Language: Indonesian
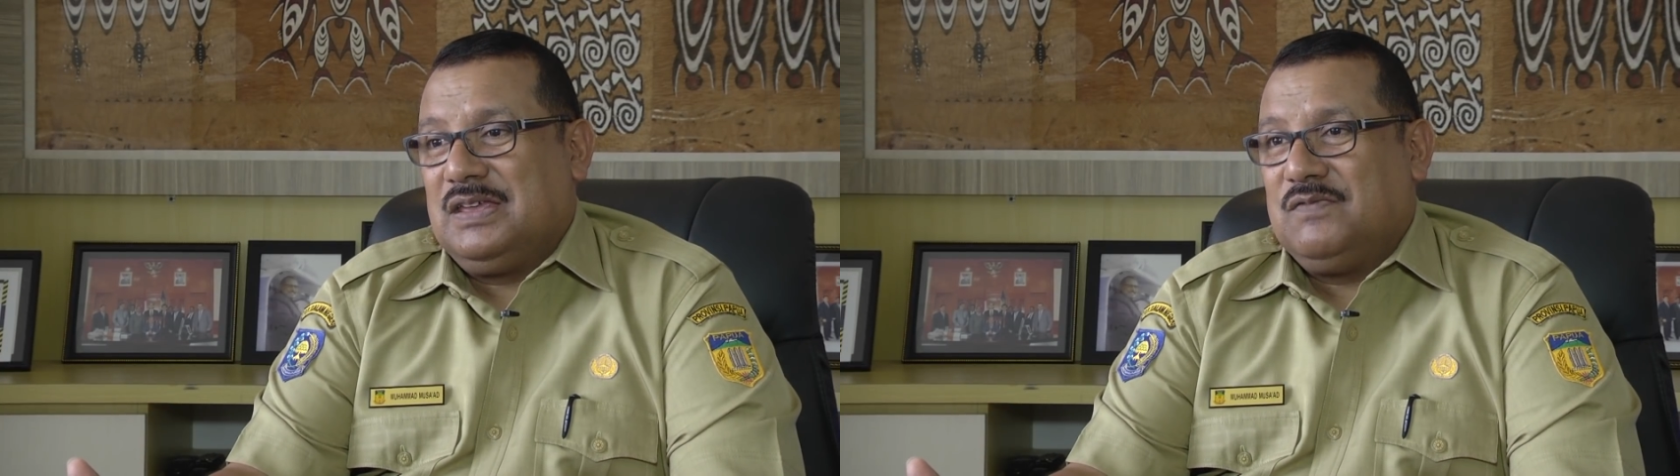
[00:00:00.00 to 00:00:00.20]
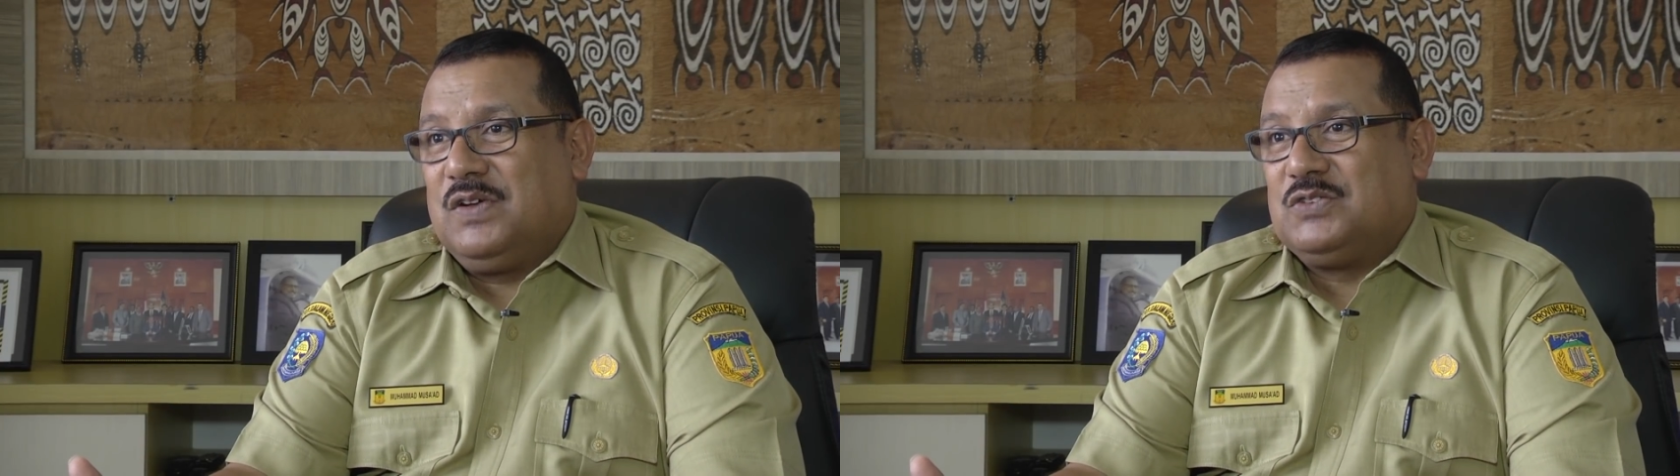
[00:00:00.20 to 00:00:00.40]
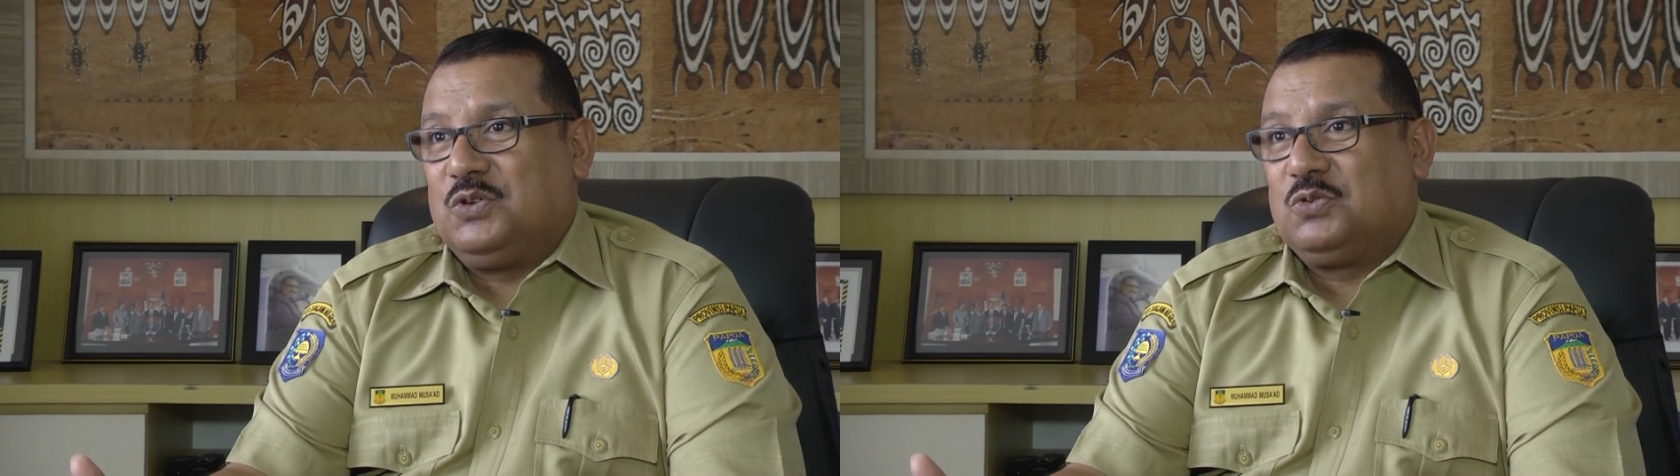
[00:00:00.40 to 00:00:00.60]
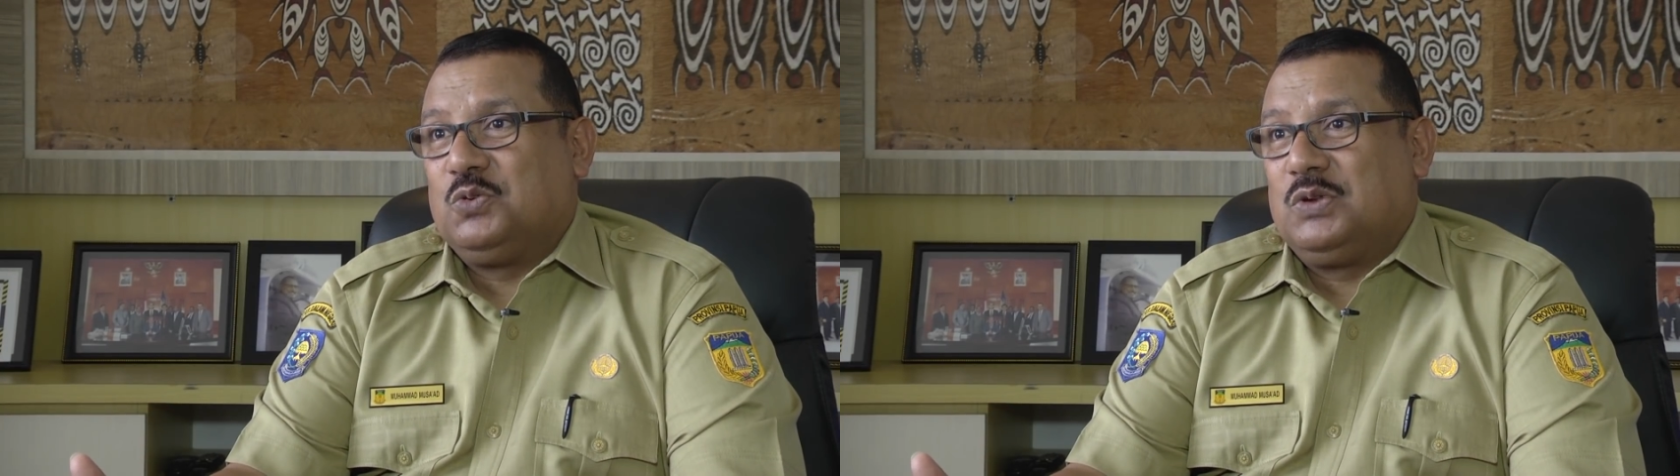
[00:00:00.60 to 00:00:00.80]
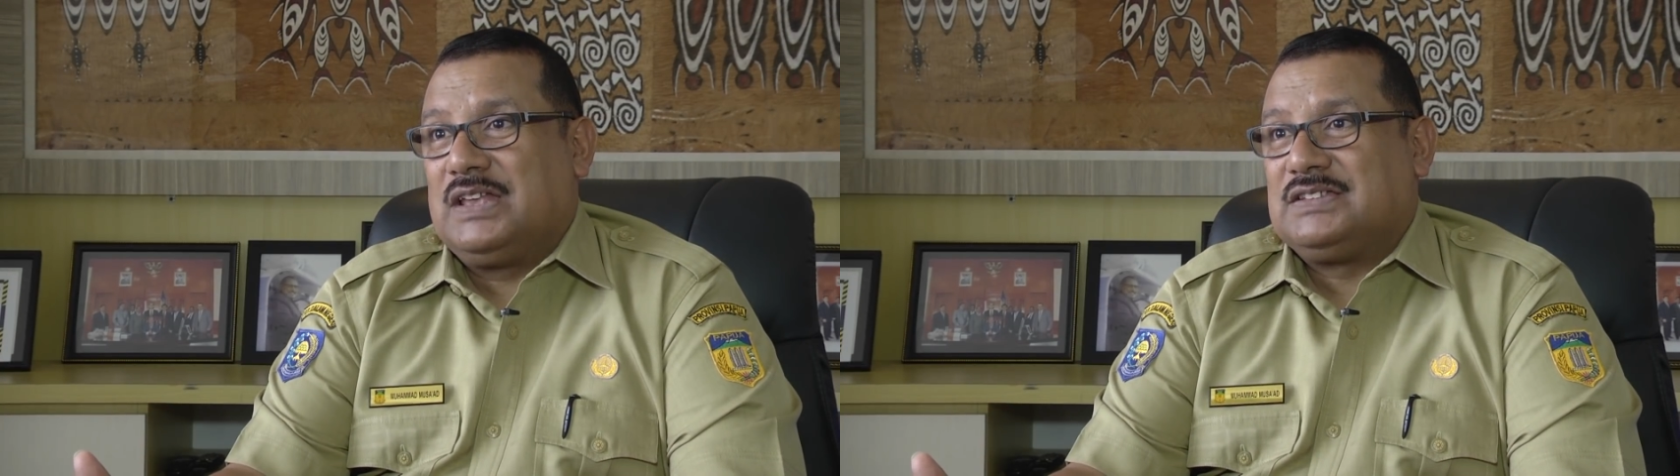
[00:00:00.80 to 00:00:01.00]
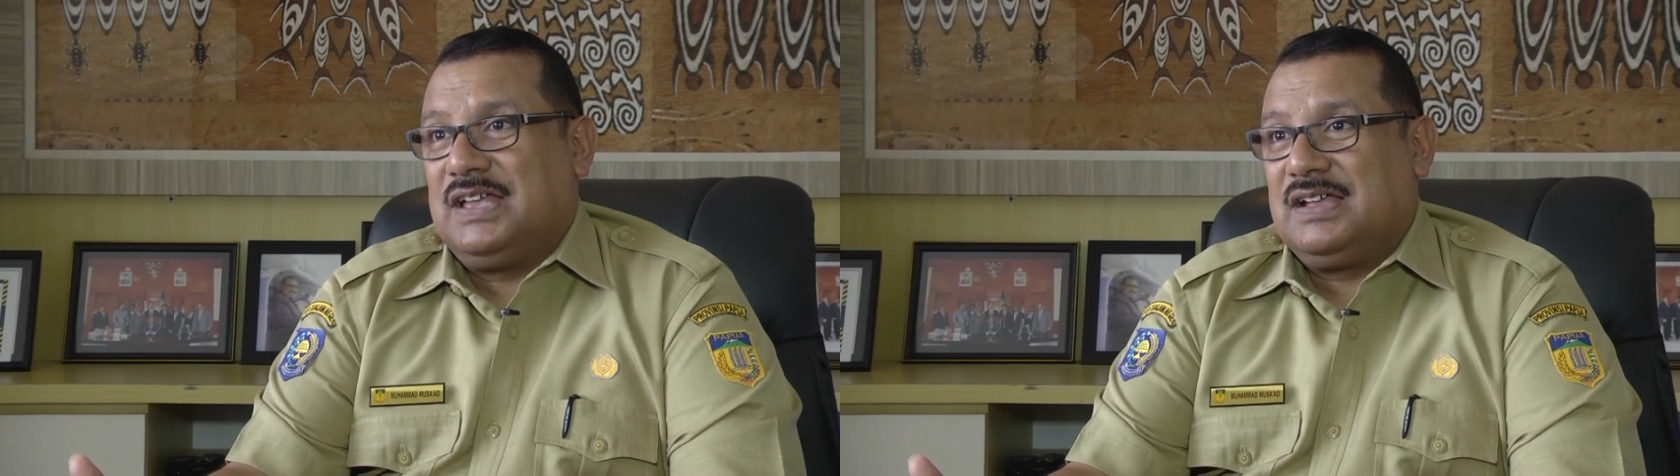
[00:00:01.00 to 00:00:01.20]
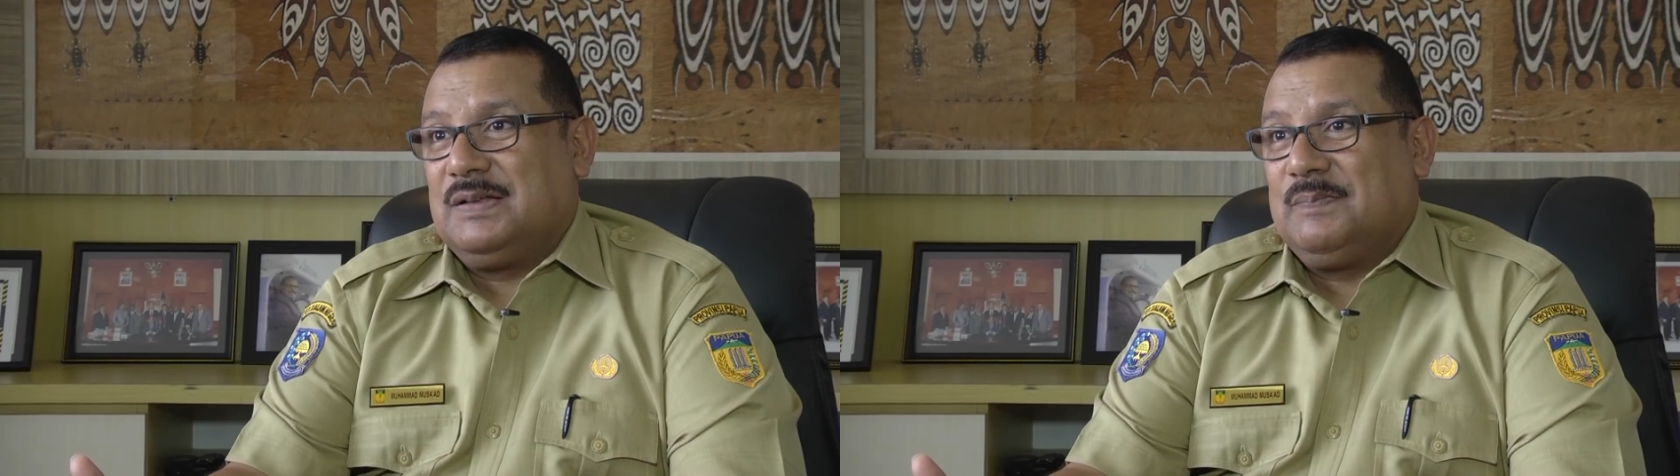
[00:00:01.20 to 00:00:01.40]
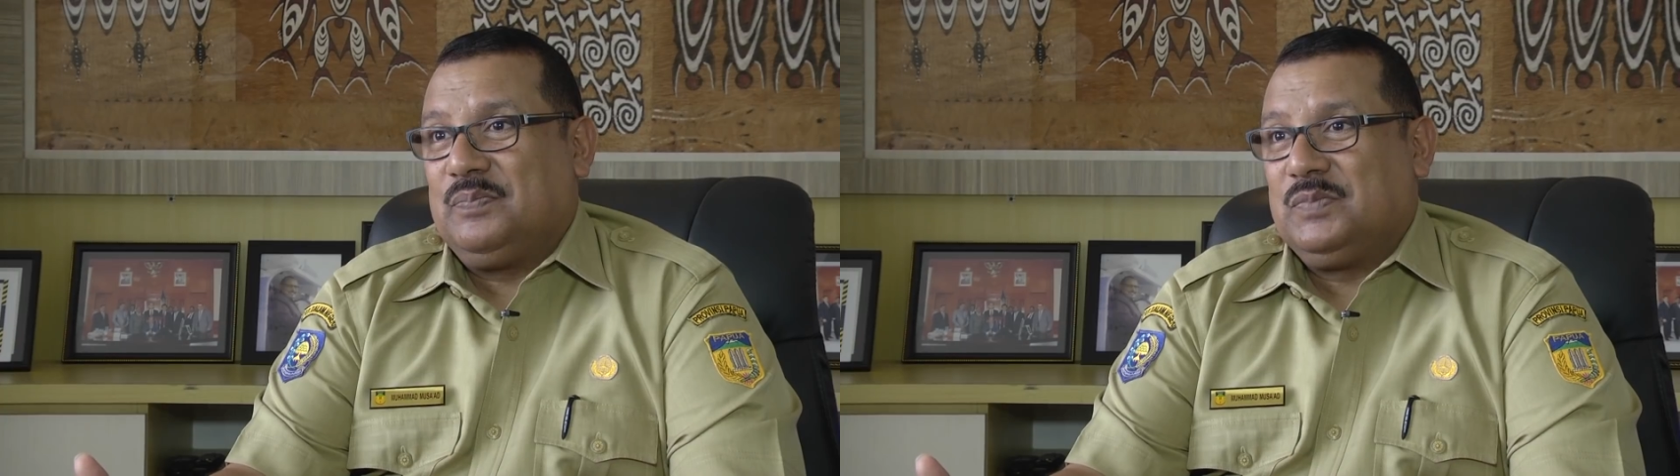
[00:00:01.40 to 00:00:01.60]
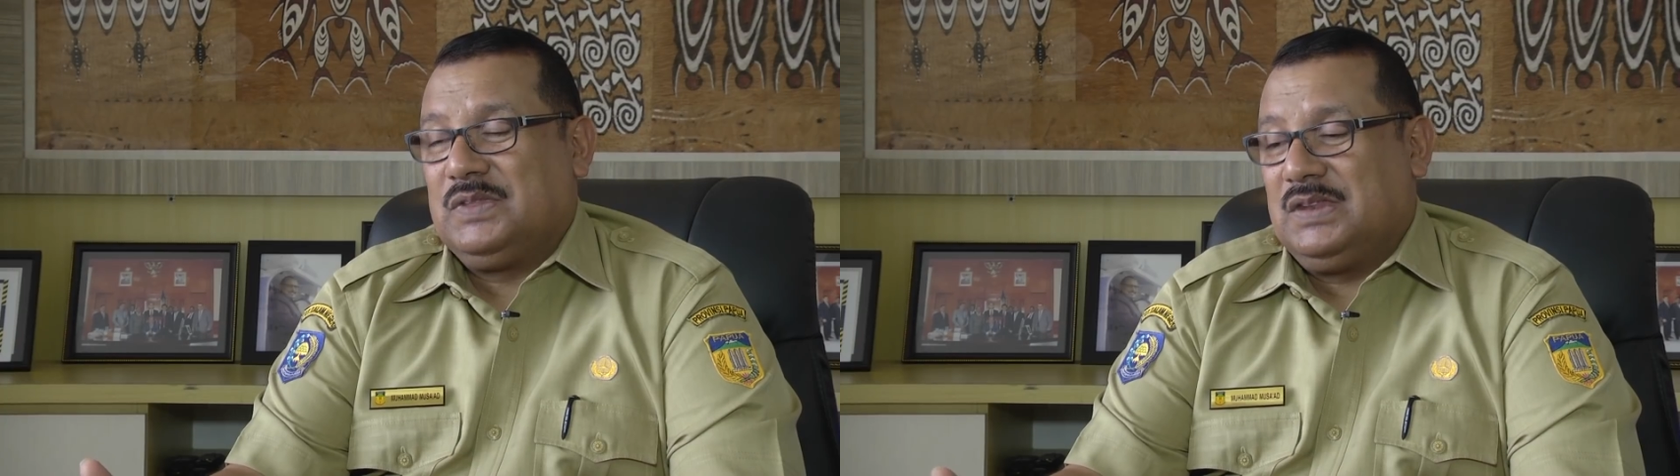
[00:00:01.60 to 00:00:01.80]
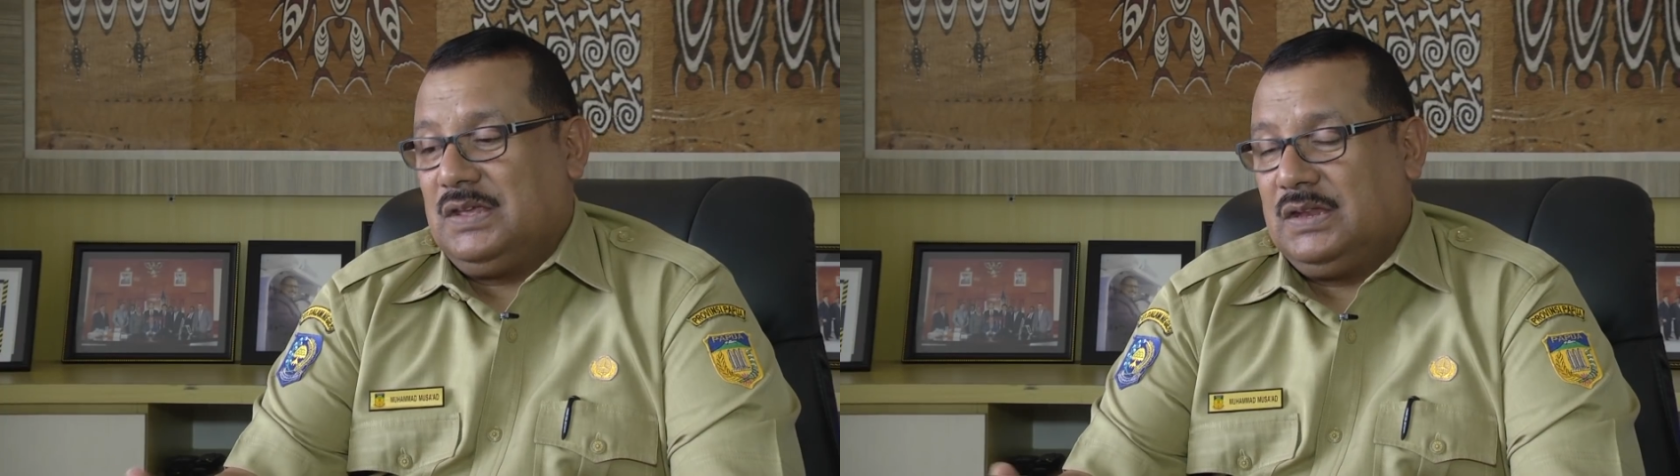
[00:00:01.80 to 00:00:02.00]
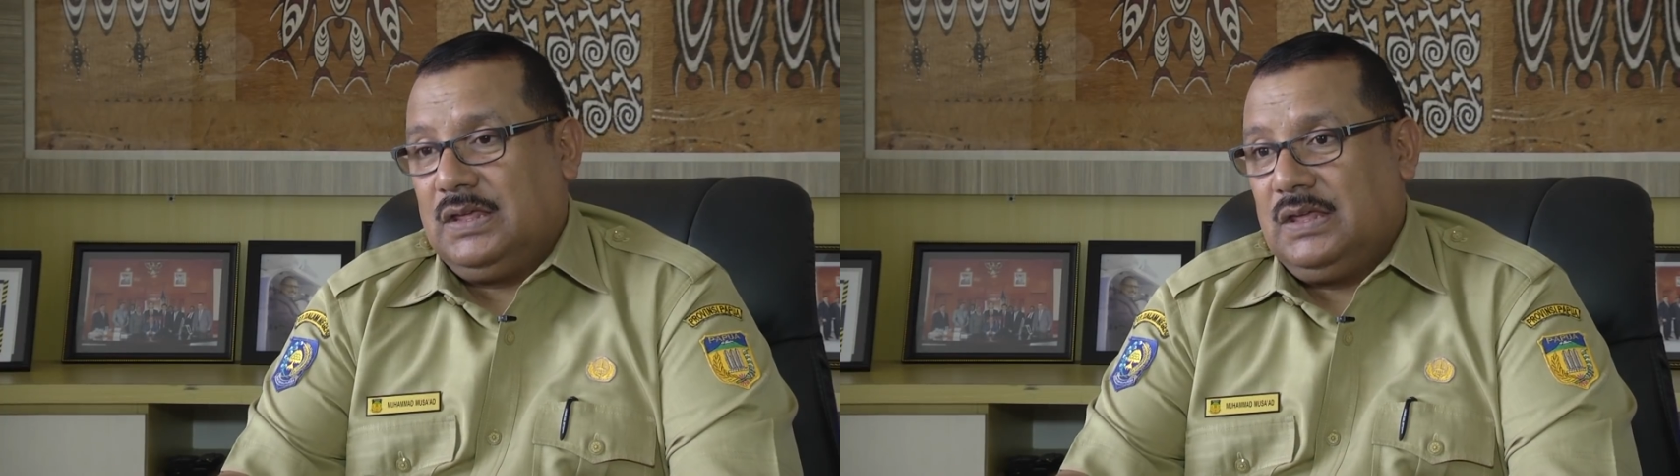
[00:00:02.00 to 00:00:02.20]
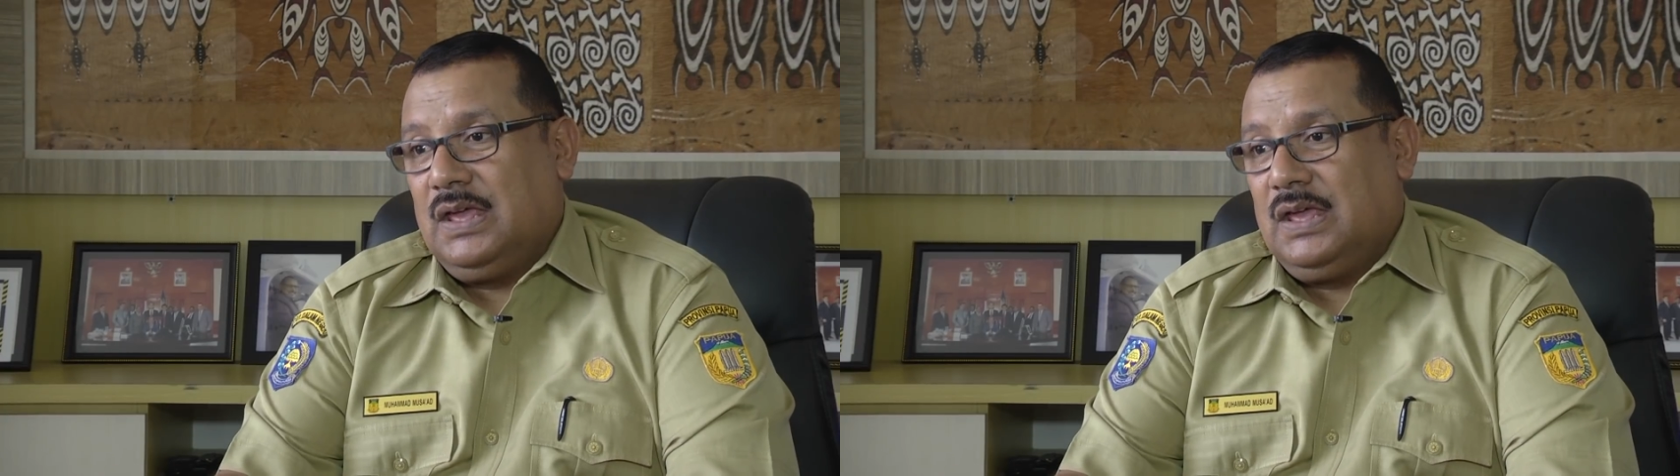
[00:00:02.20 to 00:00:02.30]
infrastruktur dasar. Jadi ini